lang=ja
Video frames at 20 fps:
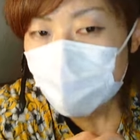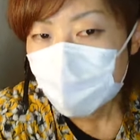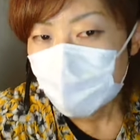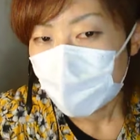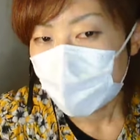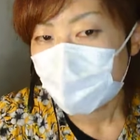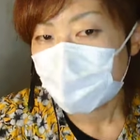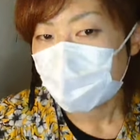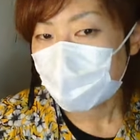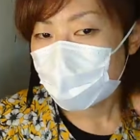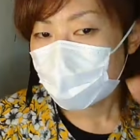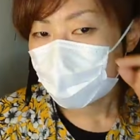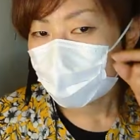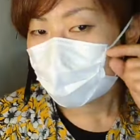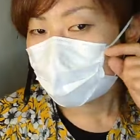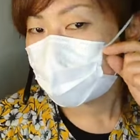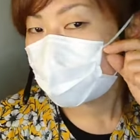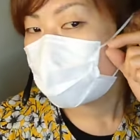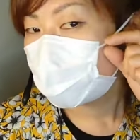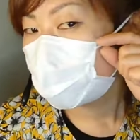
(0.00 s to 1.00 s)
私のお
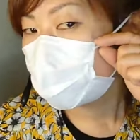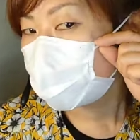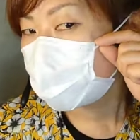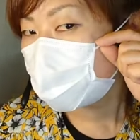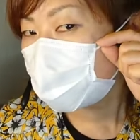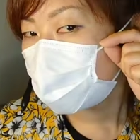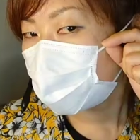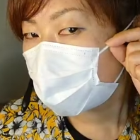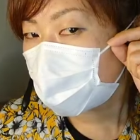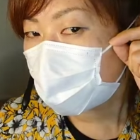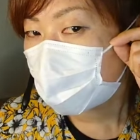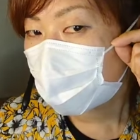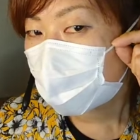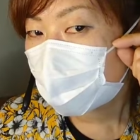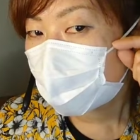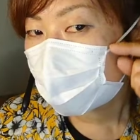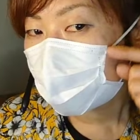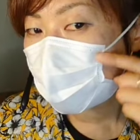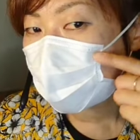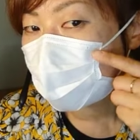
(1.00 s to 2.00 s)
すすめは
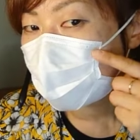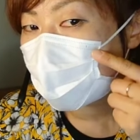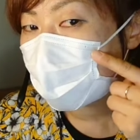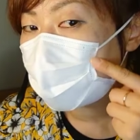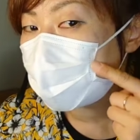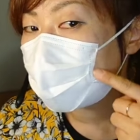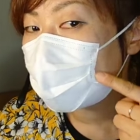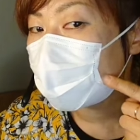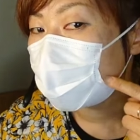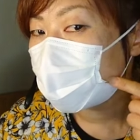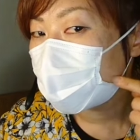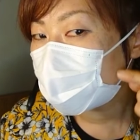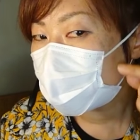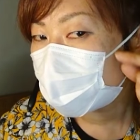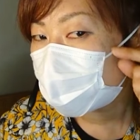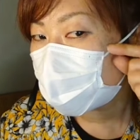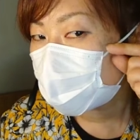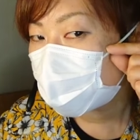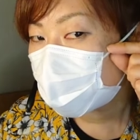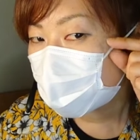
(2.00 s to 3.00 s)
この紙のマスク
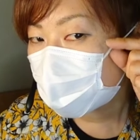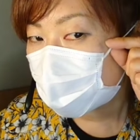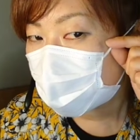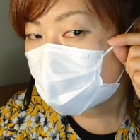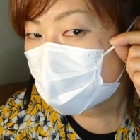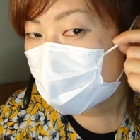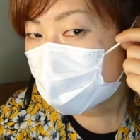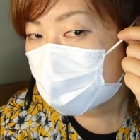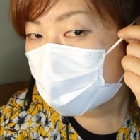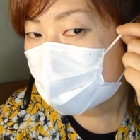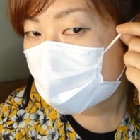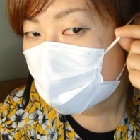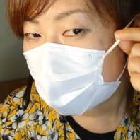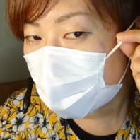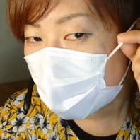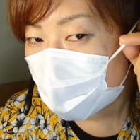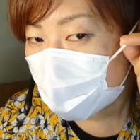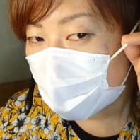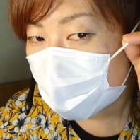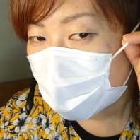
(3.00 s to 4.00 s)
についているこ
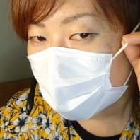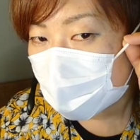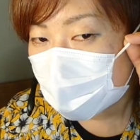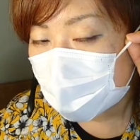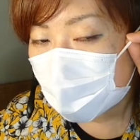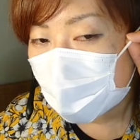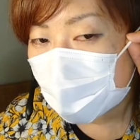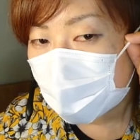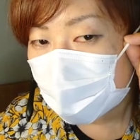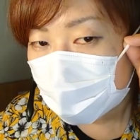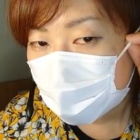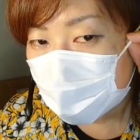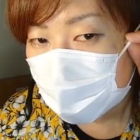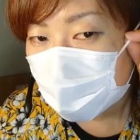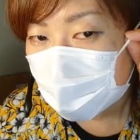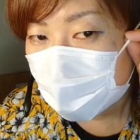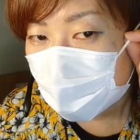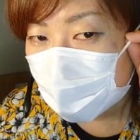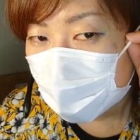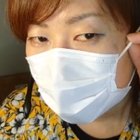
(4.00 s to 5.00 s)
れが一番おすす
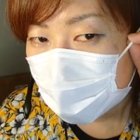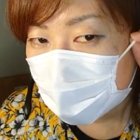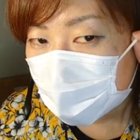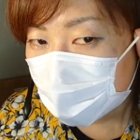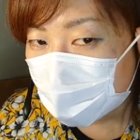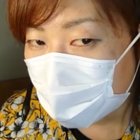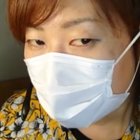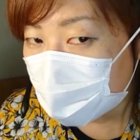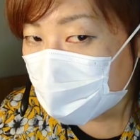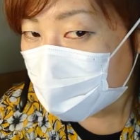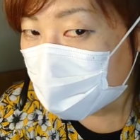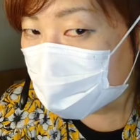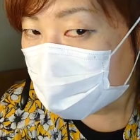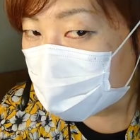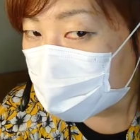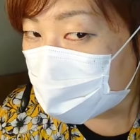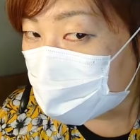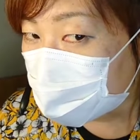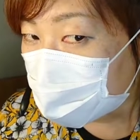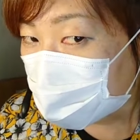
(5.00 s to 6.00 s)
めですこれがす
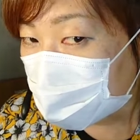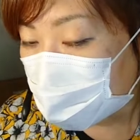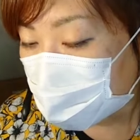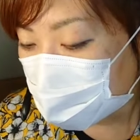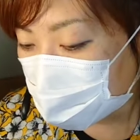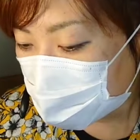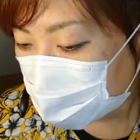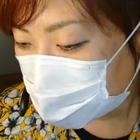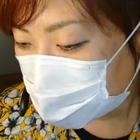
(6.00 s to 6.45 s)
ごく